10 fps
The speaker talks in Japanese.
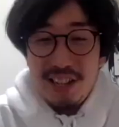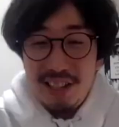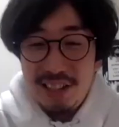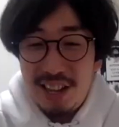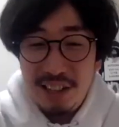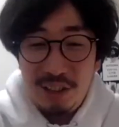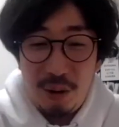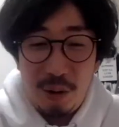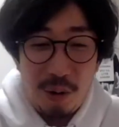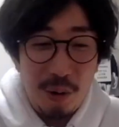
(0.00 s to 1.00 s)
あ、あ
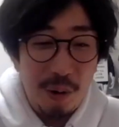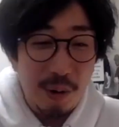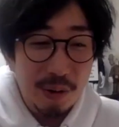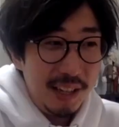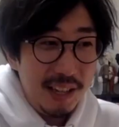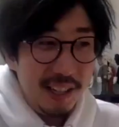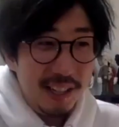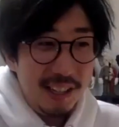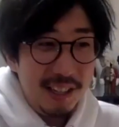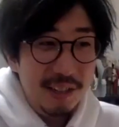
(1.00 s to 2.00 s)
のー、
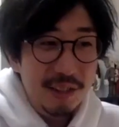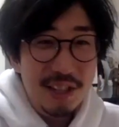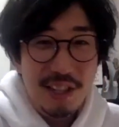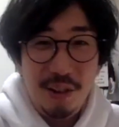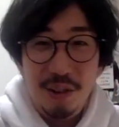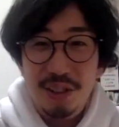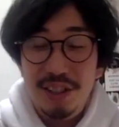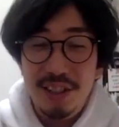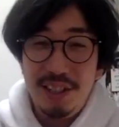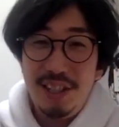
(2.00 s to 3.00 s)
ルーシーの
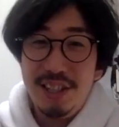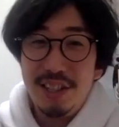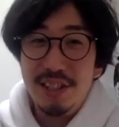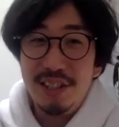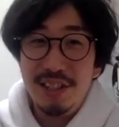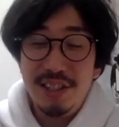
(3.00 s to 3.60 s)
T シャツ